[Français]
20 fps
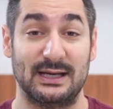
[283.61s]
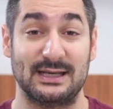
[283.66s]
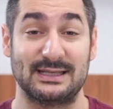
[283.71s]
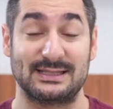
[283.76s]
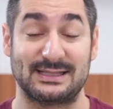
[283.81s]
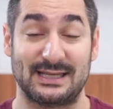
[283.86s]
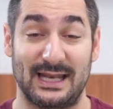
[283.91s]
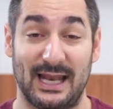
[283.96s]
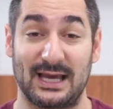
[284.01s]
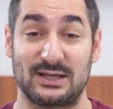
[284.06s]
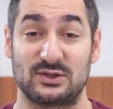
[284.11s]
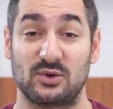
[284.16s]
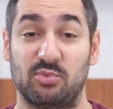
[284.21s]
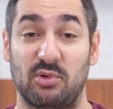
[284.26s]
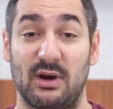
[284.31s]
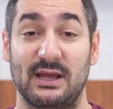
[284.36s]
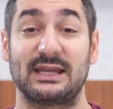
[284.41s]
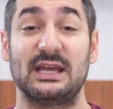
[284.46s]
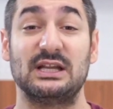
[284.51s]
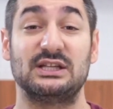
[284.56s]
C'est la raison
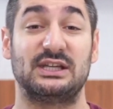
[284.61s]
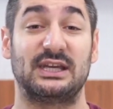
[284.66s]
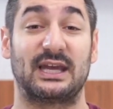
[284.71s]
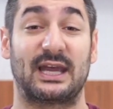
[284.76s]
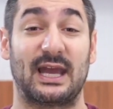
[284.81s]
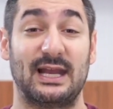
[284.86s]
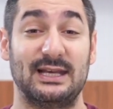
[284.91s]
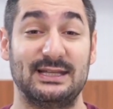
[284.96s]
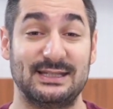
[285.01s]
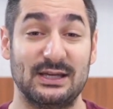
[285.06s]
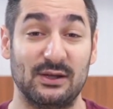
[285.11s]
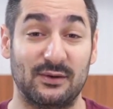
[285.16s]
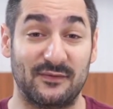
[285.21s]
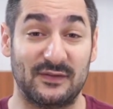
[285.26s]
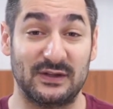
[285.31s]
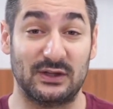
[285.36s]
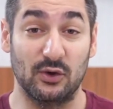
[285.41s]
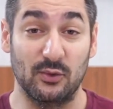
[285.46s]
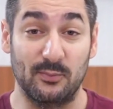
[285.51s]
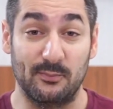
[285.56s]
pour laquelle j'ai réalisé une
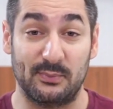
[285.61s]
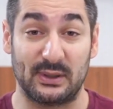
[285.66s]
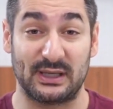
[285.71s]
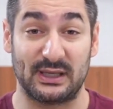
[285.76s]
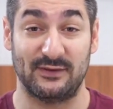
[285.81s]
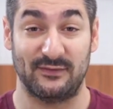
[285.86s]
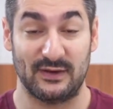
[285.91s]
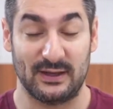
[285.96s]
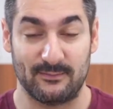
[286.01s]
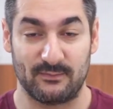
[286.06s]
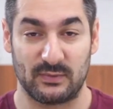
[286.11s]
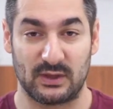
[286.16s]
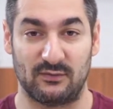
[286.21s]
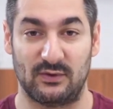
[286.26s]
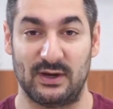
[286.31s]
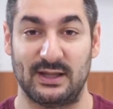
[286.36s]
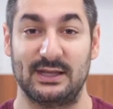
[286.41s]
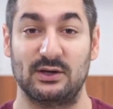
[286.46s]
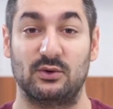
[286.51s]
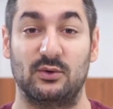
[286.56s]
vidéo privée. Vous
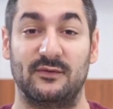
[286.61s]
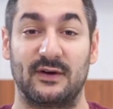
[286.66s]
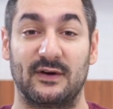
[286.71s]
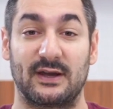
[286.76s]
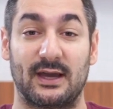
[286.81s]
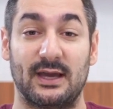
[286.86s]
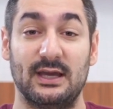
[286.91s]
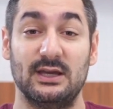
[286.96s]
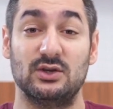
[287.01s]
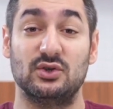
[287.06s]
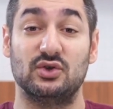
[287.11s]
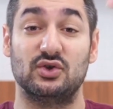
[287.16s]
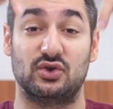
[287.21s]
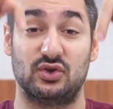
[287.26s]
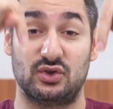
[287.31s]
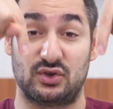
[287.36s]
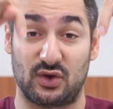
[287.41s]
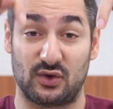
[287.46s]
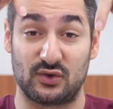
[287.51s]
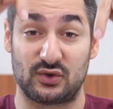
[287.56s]
la découvrirez
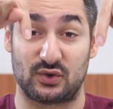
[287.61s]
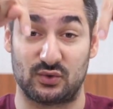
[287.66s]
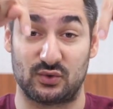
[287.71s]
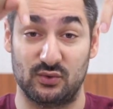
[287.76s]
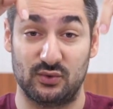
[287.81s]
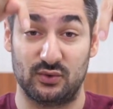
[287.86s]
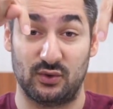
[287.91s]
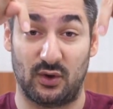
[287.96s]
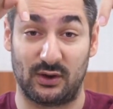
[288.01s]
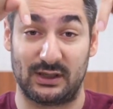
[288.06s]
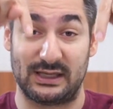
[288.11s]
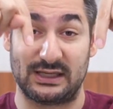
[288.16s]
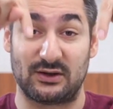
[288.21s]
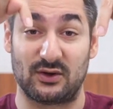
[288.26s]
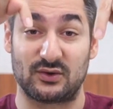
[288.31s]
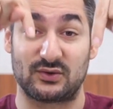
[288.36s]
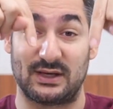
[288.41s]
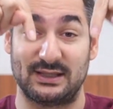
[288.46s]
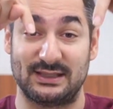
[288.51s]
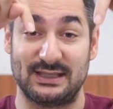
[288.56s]
juste en dessous en
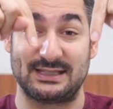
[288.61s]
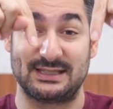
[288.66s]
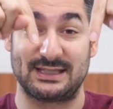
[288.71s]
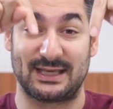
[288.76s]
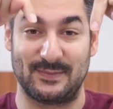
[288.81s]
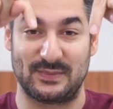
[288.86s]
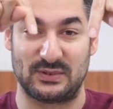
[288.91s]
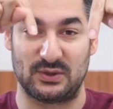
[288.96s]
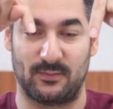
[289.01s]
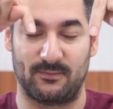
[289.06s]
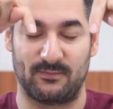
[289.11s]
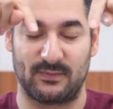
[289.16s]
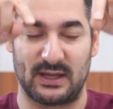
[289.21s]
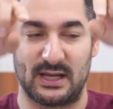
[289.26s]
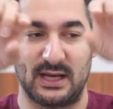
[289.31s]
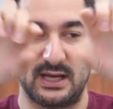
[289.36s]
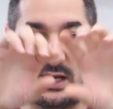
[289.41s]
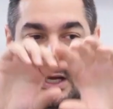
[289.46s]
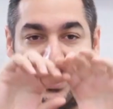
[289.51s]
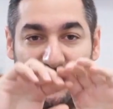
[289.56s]
cliquant sur la description
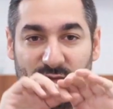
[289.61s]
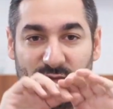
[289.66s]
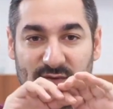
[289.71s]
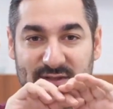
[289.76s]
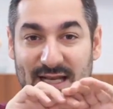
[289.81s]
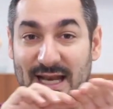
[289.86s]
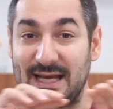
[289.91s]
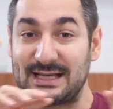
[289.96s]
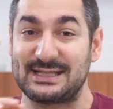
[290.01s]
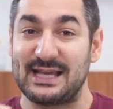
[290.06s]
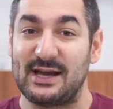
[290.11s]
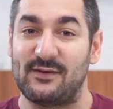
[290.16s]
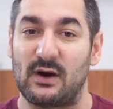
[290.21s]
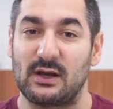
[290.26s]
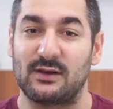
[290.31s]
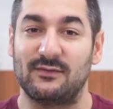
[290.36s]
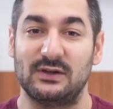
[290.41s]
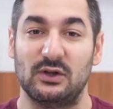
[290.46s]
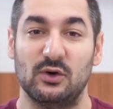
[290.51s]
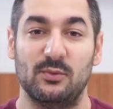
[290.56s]
vous allez accès à avoir
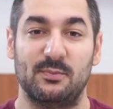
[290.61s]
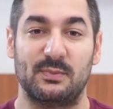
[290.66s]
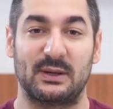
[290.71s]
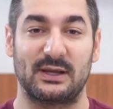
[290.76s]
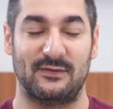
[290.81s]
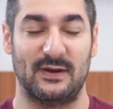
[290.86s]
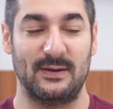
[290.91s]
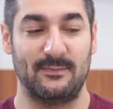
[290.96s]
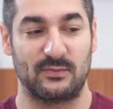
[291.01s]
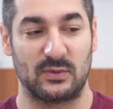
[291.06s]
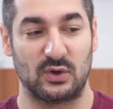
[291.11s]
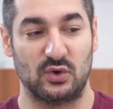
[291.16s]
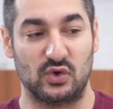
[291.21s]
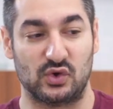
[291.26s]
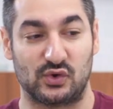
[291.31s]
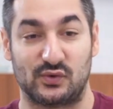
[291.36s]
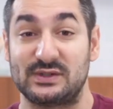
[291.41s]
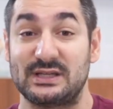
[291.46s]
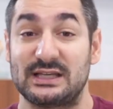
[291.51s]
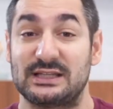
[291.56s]
une vidéo privée où
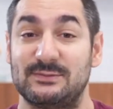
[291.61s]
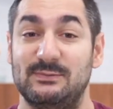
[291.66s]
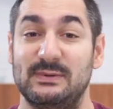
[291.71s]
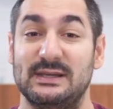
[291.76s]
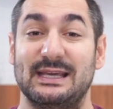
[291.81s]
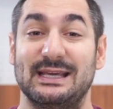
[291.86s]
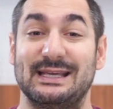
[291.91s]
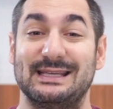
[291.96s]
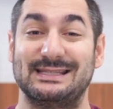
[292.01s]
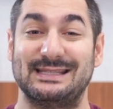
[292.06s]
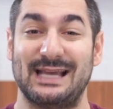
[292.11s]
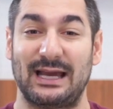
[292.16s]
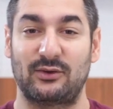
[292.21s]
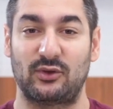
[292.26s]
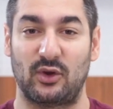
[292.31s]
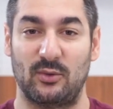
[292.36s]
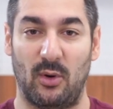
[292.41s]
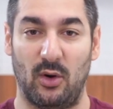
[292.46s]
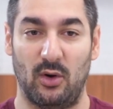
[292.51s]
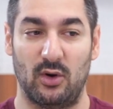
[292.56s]
je vous explique
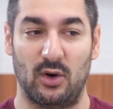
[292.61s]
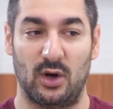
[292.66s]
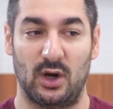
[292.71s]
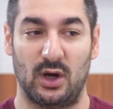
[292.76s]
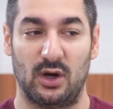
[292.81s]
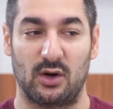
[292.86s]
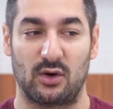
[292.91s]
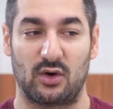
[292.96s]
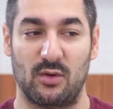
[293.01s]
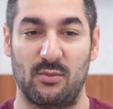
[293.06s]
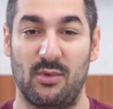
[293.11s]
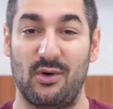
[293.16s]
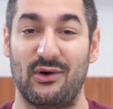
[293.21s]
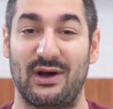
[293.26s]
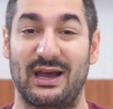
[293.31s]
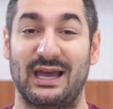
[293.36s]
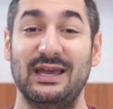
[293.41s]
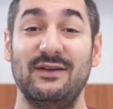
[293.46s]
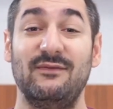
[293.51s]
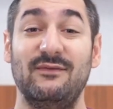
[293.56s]
exactement comment
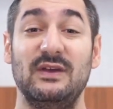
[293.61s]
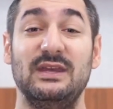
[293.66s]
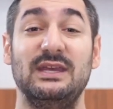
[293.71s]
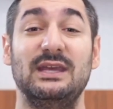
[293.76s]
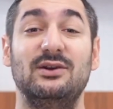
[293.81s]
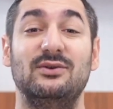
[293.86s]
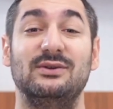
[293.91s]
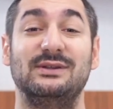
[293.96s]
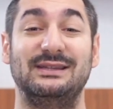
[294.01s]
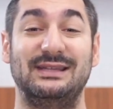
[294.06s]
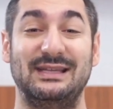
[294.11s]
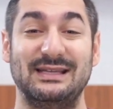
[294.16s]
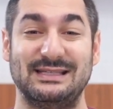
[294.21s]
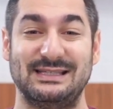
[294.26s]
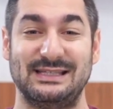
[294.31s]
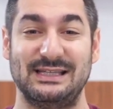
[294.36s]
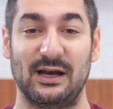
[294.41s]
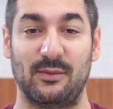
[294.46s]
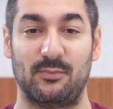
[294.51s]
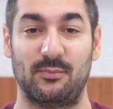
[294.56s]
réveiller le
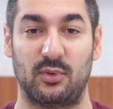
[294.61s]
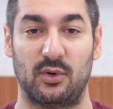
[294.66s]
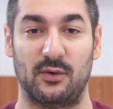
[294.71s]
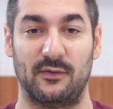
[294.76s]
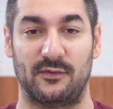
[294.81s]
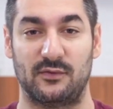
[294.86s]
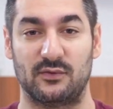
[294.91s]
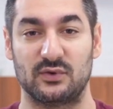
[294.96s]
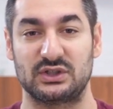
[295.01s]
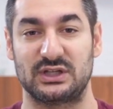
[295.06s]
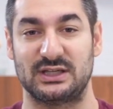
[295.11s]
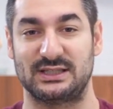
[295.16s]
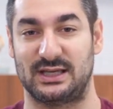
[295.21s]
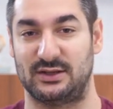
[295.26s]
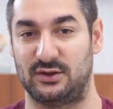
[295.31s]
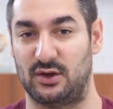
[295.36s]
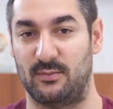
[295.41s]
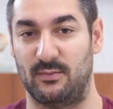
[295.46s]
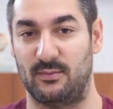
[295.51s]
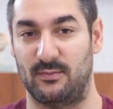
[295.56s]
désir profond chez
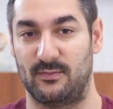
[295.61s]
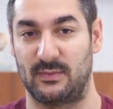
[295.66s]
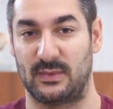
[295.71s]
un homme.